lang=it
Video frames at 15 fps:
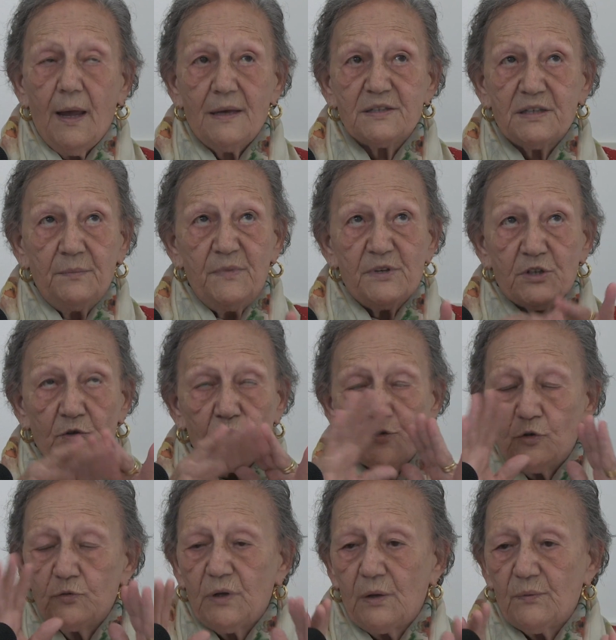e si misero
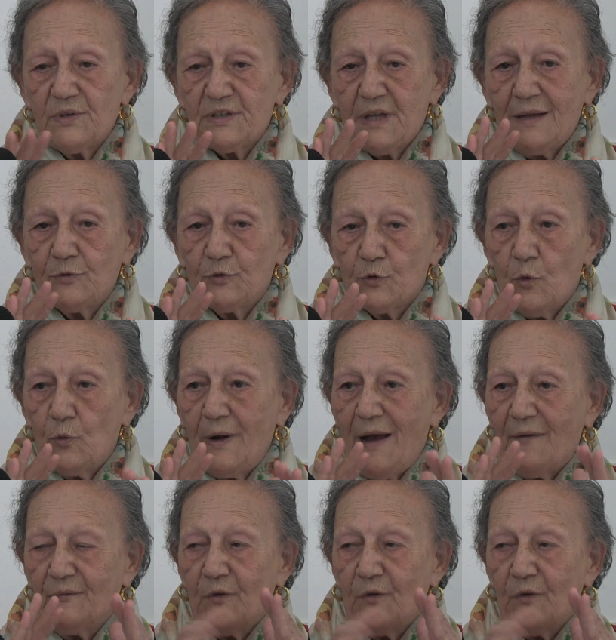sotto a quest'androne a